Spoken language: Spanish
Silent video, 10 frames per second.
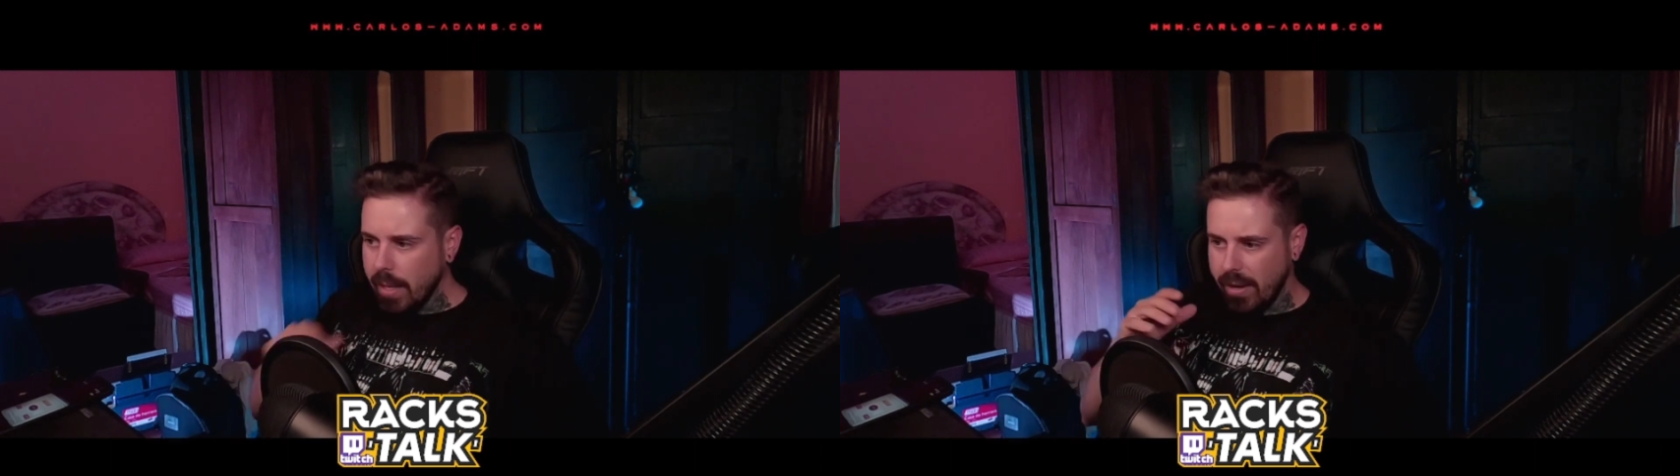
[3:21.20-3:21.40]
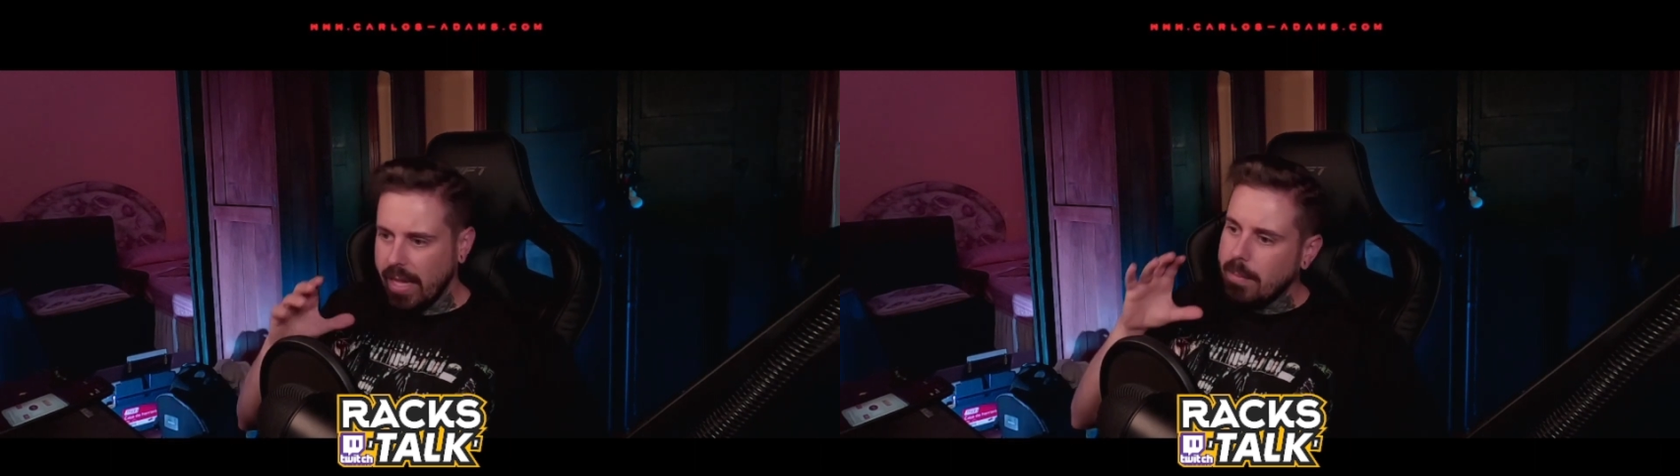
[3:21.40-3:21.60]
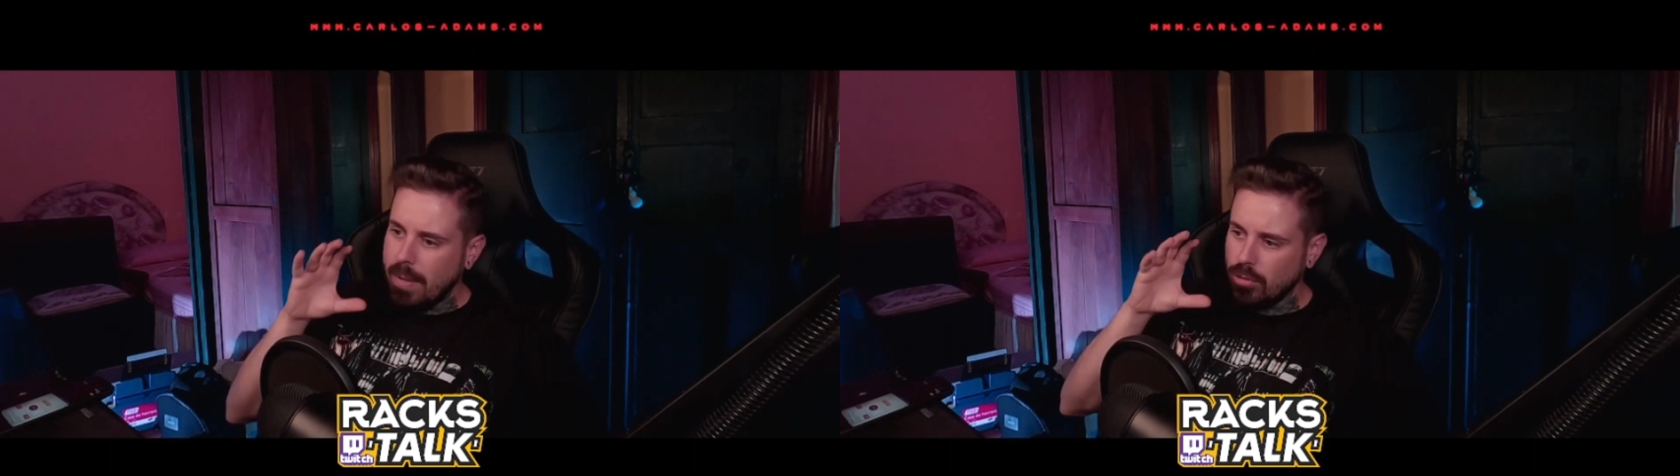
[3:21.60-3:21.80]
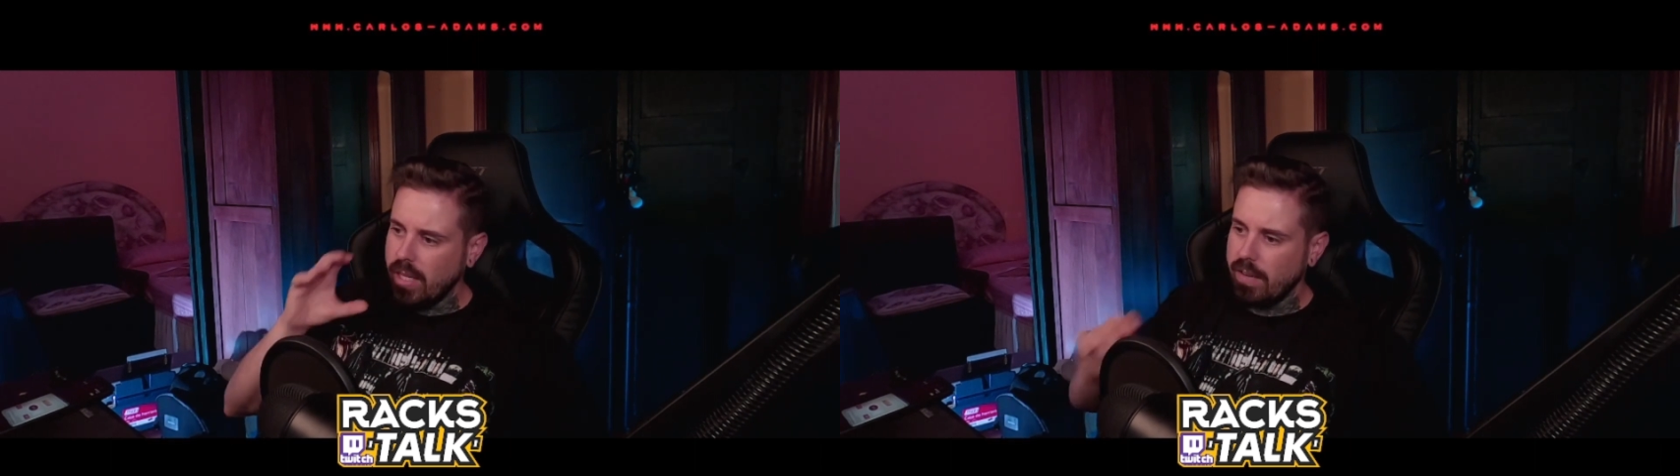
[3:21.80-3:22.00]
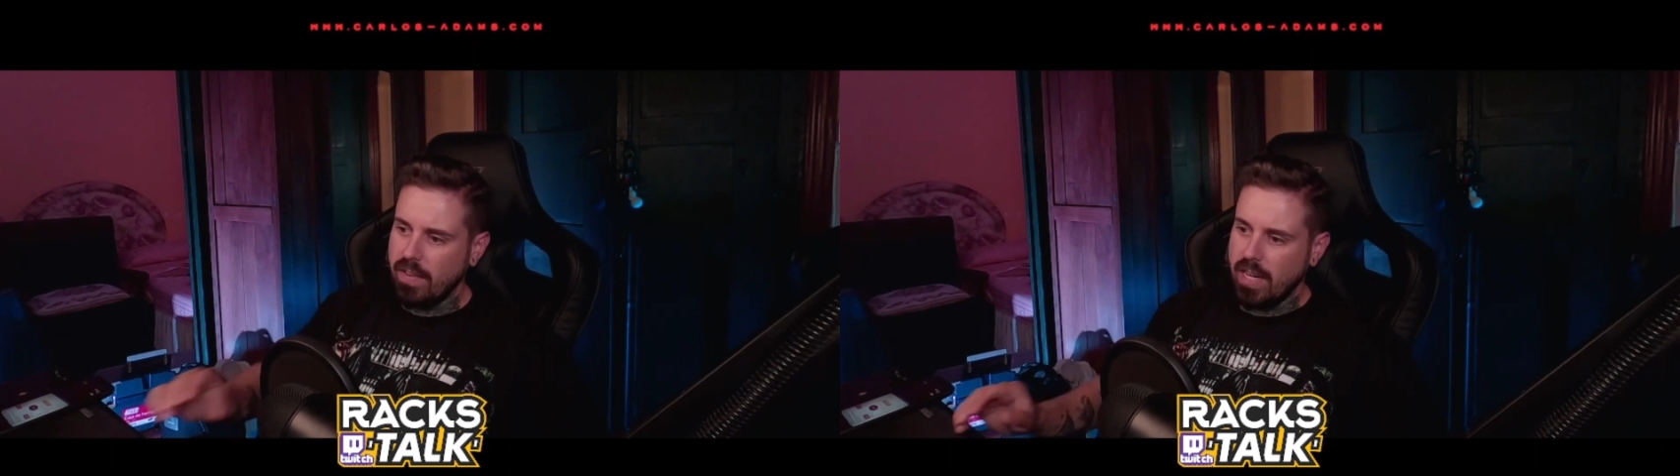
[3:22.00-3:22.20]
De verdad, vamos
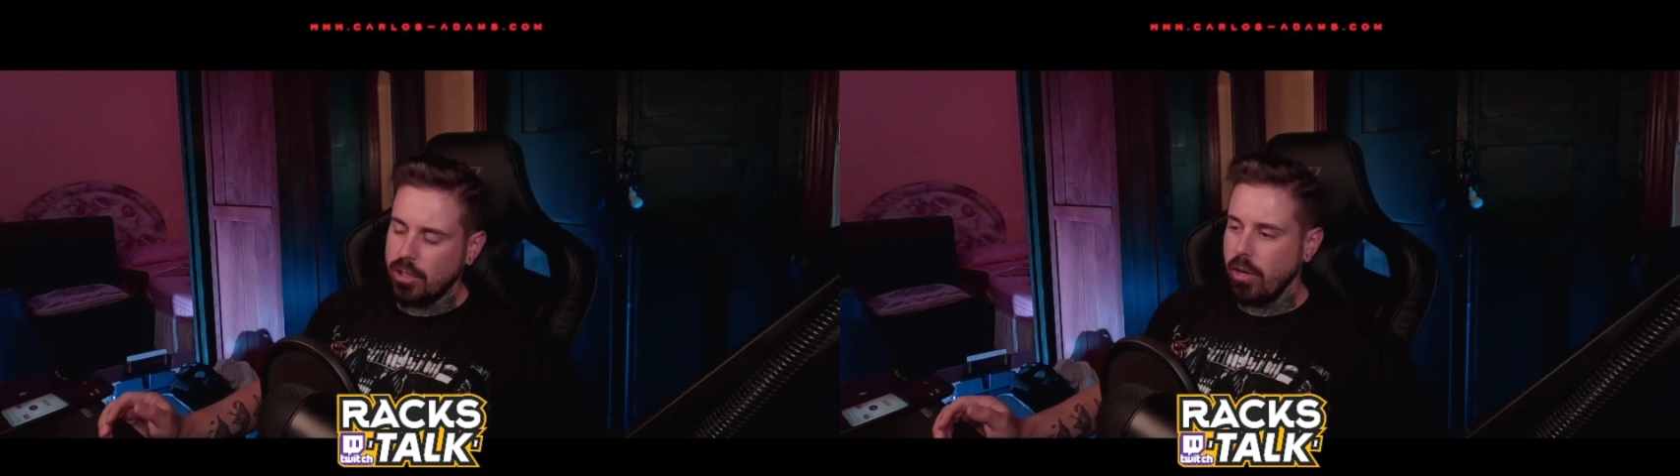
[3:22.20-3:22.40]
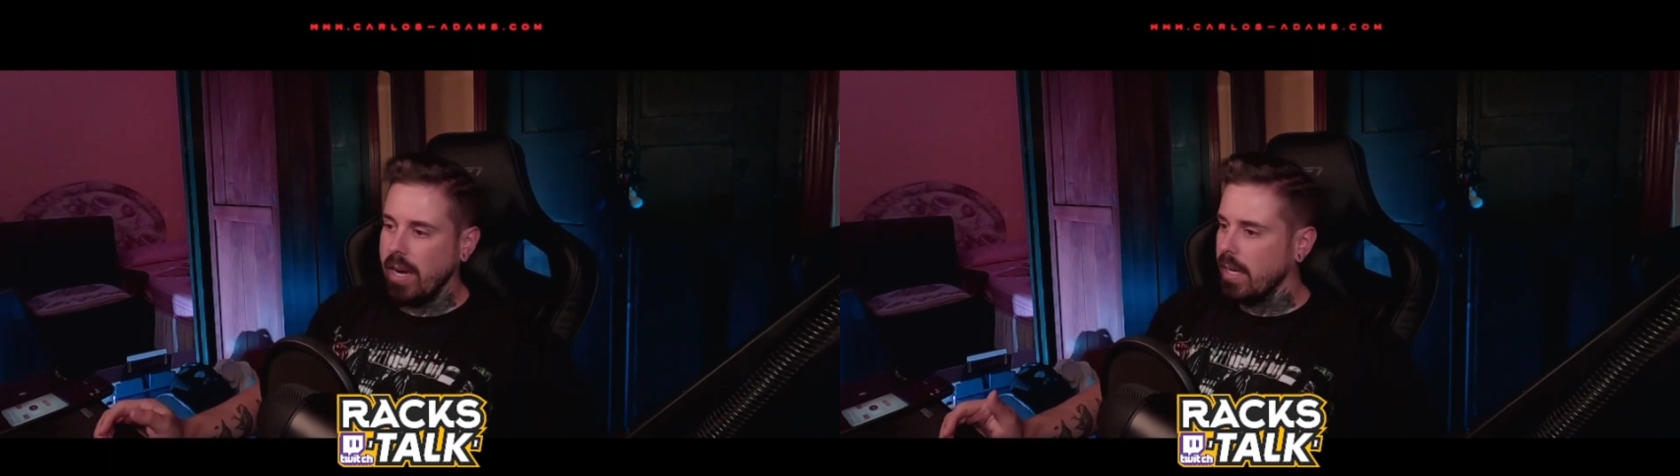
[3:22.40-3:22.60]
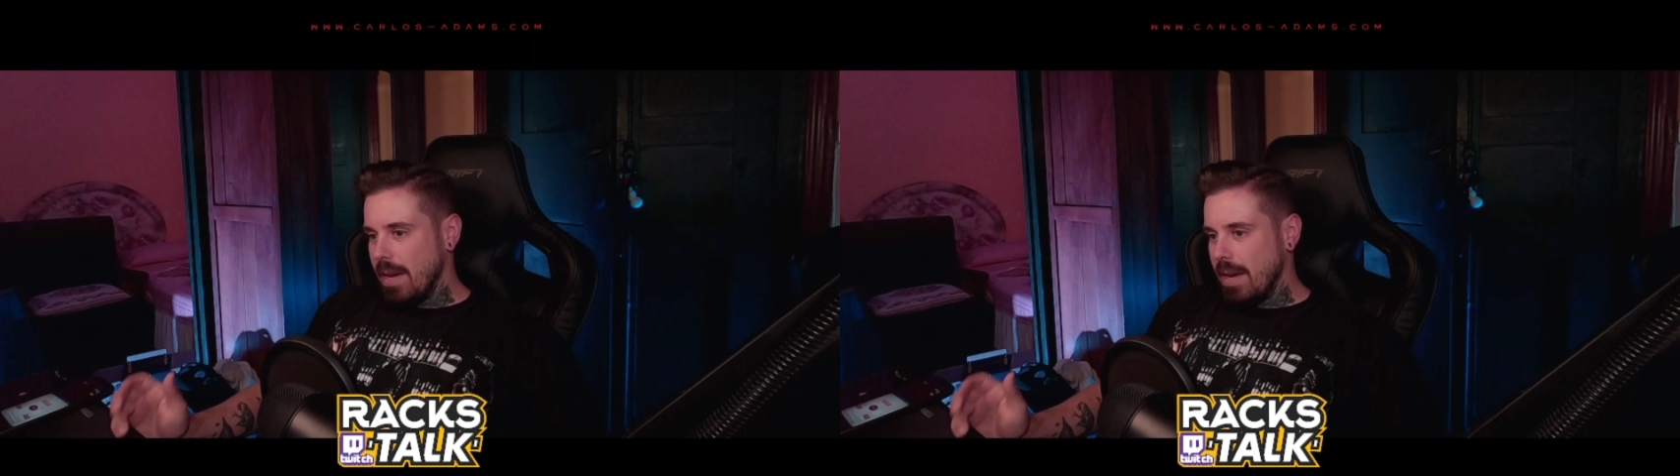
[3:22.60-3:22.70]
a reflexionar.